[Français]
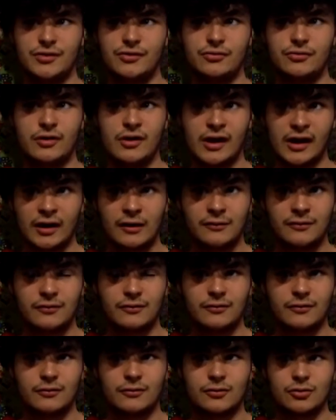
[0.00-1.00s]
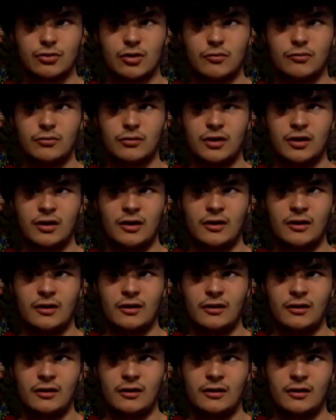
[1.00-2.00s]
du RF, je crois, pour
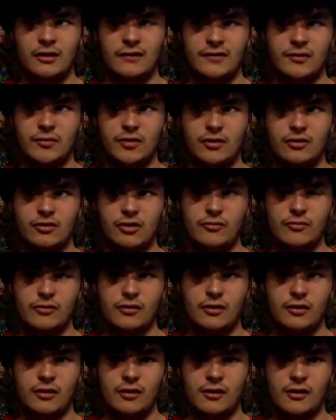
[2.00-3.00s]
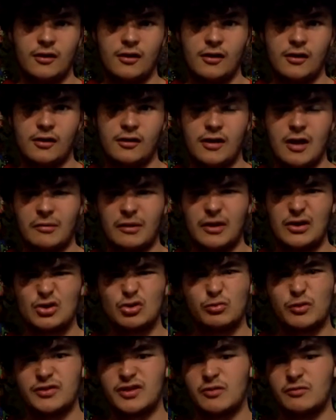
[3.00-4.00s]
la, Famicom. Après, ils sont
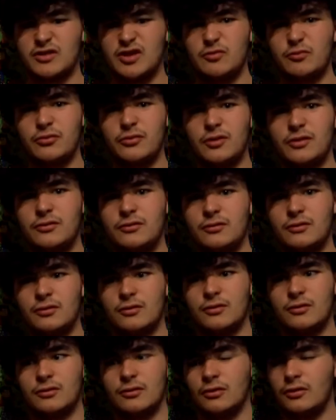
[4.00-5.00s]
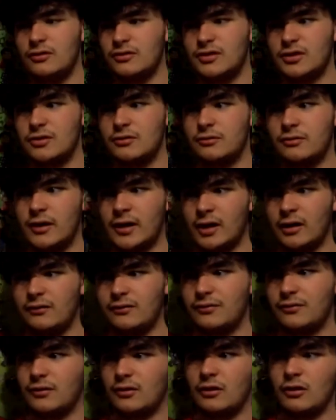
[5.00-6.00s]
passés un petit peu à du. Euh, non, non, c'est du
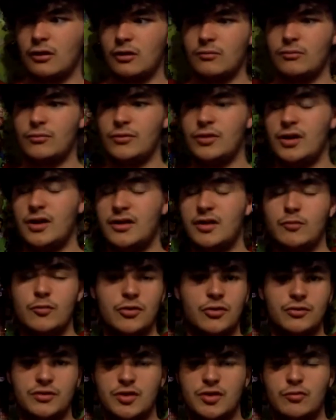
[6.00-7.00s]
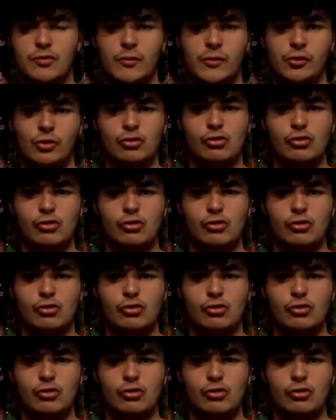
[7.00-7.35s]
RF, mais il y a des modes aussi pour mettre en